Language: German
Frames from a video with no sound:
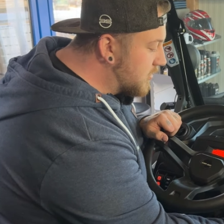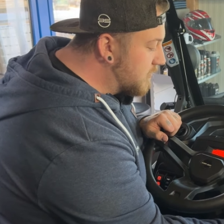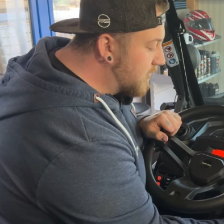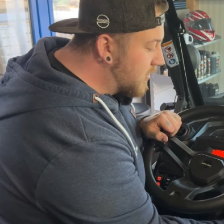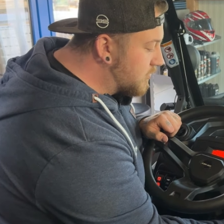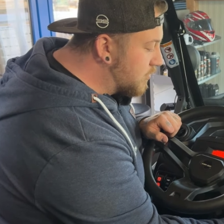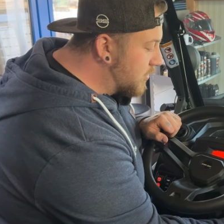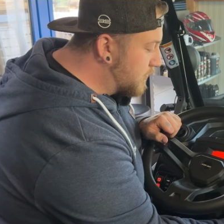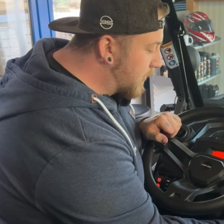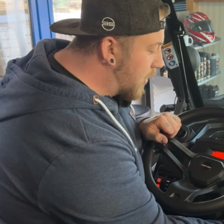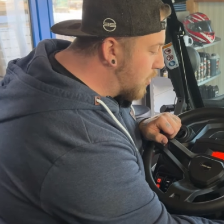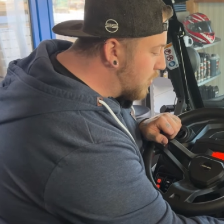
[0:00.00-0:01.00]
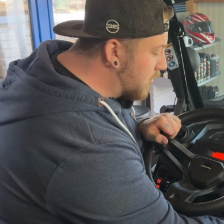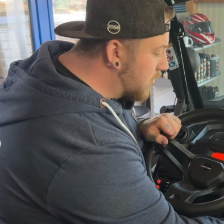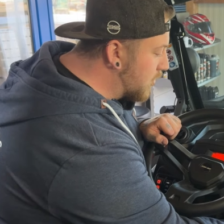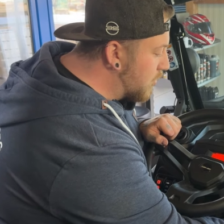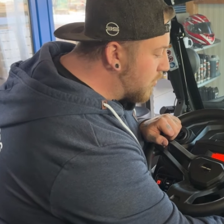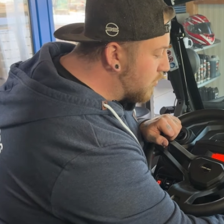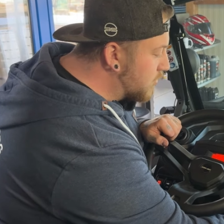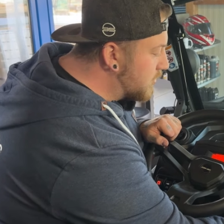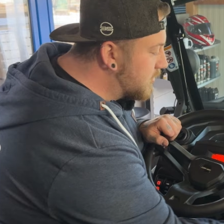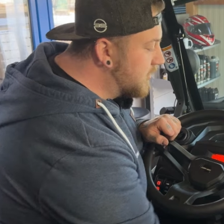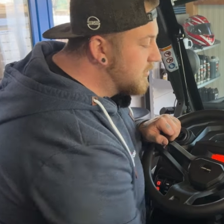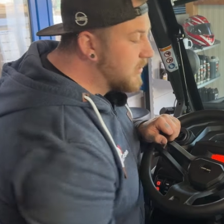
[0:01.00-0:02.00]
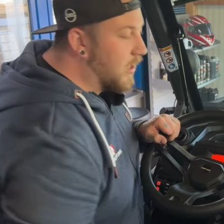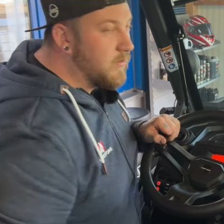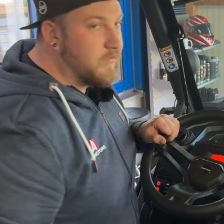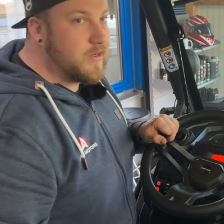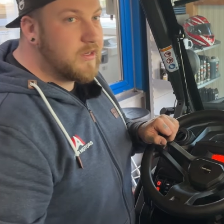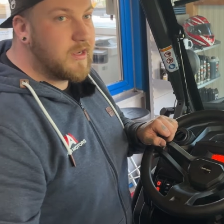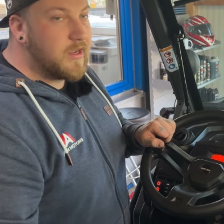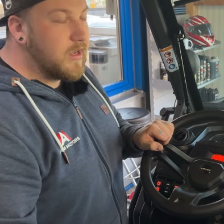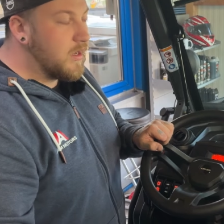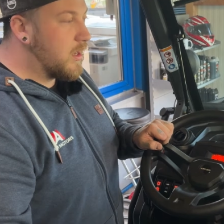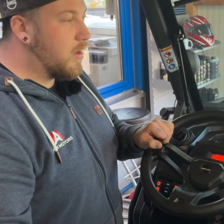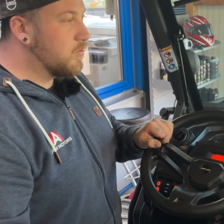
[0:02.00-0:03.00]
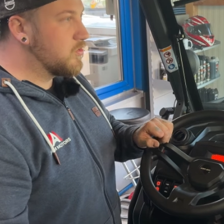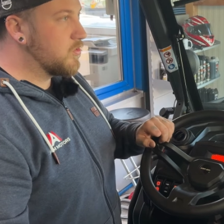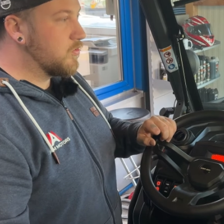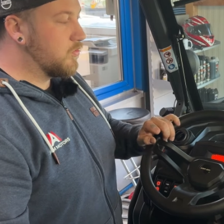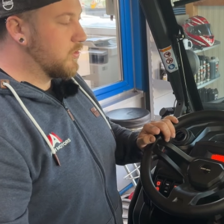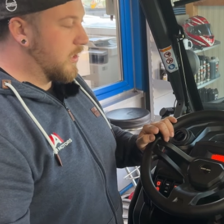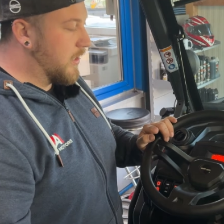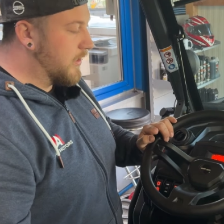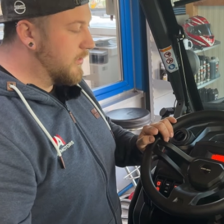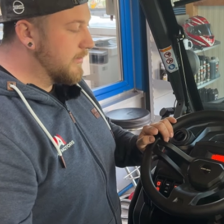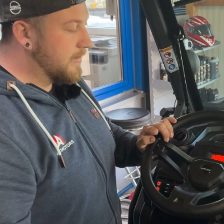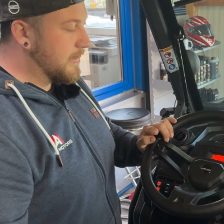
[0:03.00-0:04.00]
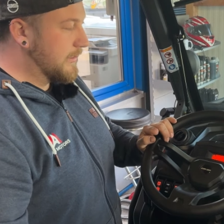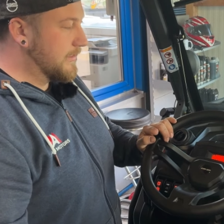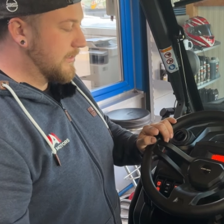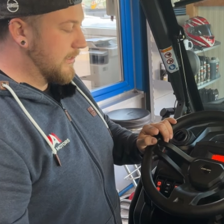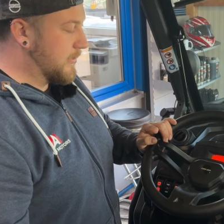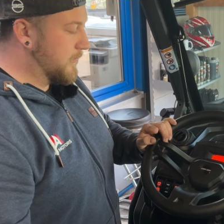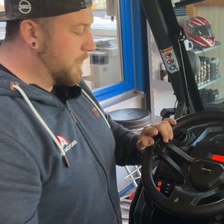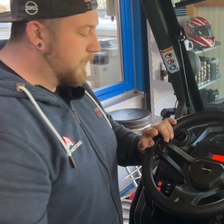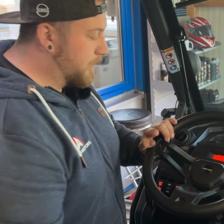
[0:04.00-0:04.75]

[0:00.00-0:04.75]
die wir natürlich brauchen und die Seilwinde raus und rein, ganz klar.